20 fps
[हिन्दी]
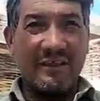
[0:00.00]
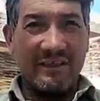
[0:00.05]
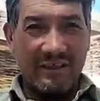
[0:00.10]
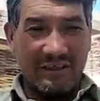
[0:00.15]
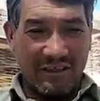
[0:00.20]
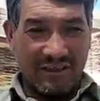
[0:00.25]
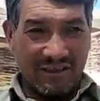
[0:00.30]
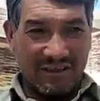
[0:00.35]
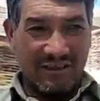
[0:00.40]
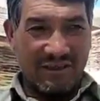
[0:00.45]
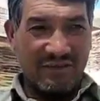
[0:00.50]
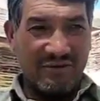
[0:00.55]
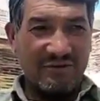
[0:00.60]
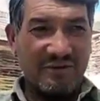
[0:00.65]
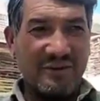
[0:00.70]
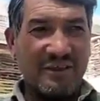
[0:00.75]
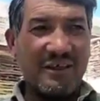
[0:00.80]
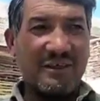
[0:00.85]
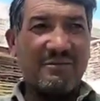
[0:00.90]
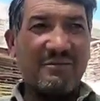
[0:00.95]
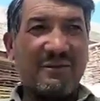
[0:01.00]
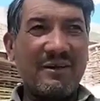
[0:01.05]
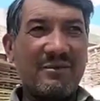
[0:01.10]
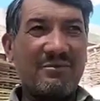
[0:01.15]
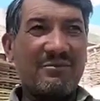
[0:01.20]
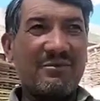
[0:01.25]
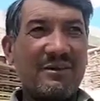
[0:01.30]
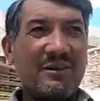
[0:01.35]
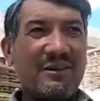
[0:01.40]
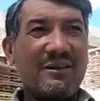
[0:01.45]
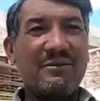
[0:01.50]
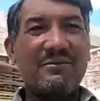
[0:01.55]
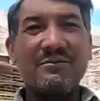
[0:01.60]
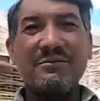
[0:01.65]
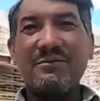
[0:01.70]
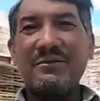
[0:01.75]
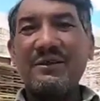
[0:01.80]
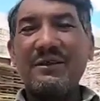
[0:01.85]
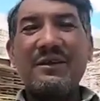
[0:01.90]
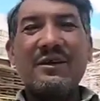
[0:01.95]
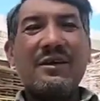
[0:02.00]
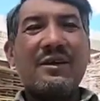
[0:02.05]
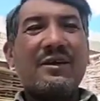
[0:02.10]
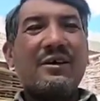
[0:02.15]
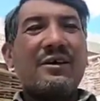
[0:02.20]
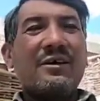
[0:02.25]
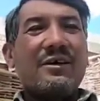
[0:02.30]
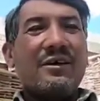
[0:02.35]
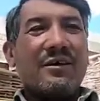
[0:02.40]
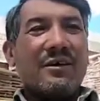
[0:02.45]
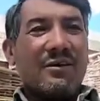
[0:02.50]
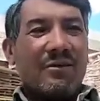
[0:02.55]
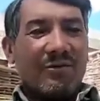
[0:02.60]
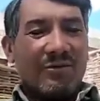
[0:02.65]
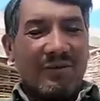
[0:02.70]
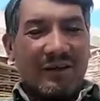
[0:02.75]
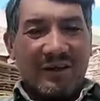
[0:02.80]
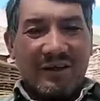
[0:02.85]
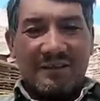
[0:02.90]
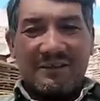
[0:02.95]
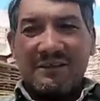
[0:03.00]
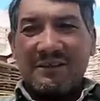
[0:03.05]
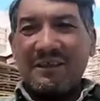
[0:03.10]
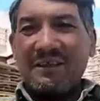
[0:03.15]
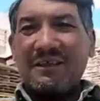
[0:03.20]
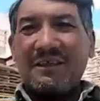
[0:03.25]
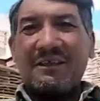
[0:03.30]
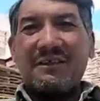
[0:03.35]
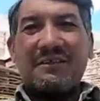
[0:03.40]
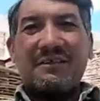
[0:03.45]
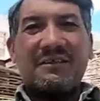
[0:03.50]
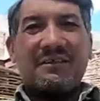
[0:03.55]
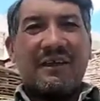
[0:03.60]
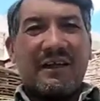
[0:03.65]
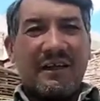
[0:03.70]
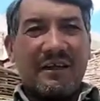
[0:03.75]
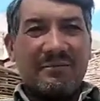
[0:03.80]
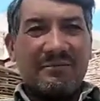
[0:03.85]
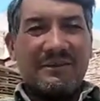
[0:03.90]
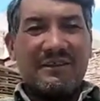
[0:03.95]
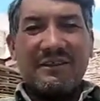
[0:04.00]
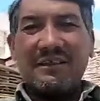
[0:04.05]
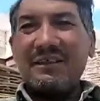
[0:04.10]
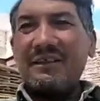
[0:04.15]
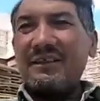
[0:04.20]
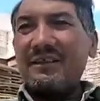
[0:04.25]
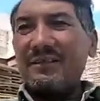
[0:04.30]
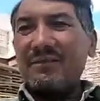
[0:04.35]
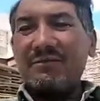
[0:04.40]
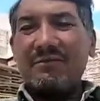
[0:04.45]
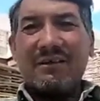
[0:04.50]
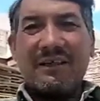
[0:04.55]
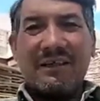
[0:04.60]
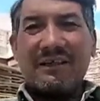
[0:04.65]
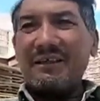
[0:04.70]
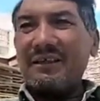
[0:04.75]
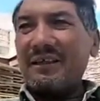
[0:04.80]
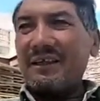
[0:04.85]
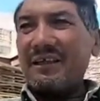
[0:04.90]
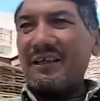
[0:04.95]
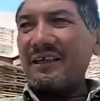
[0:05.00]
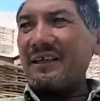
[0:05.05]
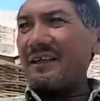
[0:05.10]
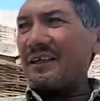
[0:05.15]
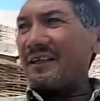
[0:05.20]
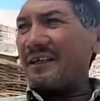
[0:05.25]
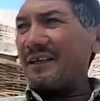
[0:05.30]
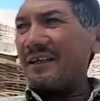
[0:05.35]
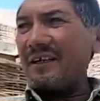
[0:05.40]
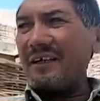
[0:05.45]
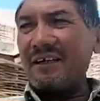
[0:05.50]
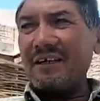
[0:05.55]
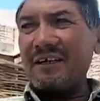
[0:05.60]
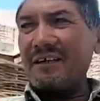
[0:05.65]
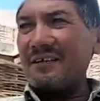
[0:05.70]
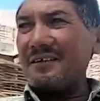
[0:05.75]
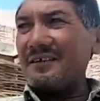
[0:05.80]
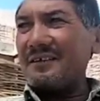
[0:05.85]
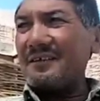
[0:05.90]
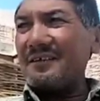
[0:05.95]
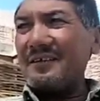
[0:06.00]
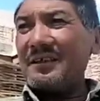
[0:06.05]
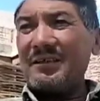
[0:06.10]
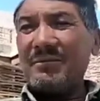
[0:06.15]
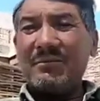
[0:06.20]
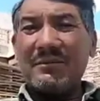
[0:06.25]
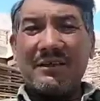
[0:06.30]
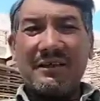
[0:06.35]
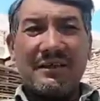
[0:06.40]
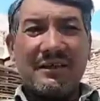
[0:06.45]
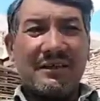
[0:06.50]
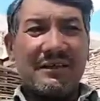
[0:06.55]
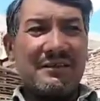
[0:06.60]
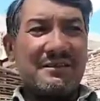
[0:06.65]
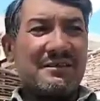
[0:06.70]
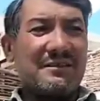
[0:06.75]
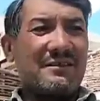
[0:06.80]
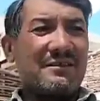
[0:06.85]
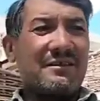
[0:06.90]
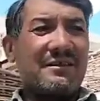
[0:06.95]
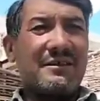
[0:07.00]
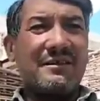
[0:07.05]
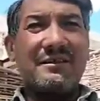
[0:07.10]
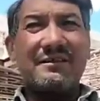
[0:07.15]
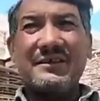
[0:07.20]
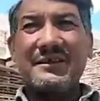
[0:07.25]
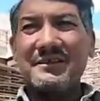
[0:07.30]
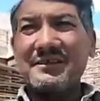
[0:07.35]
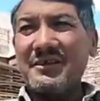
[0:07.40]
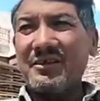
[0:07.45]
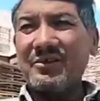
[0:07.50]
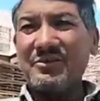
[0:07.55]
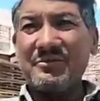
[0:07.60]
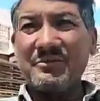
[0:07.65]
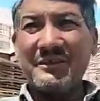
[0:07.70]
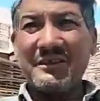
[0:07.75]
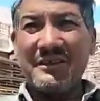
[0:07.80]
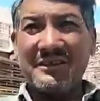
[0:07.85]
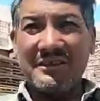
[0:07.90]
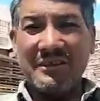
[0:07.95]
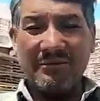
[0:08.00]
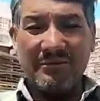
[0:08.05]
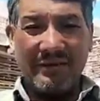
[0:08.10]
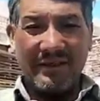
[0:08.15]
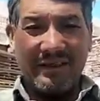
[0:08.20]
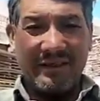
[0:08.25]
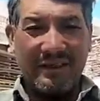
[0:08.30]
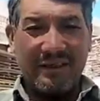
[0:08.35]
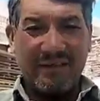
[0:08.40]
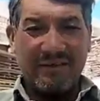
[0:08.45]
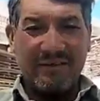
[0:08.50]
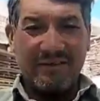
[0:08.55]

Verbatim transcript: अदा करता हूँ कि आपने अपनी वक़्त से टाइम से वक़्त निकाल कर यहाँ हमारी इस गेस्ट हाउस में तशरीफ़ लाए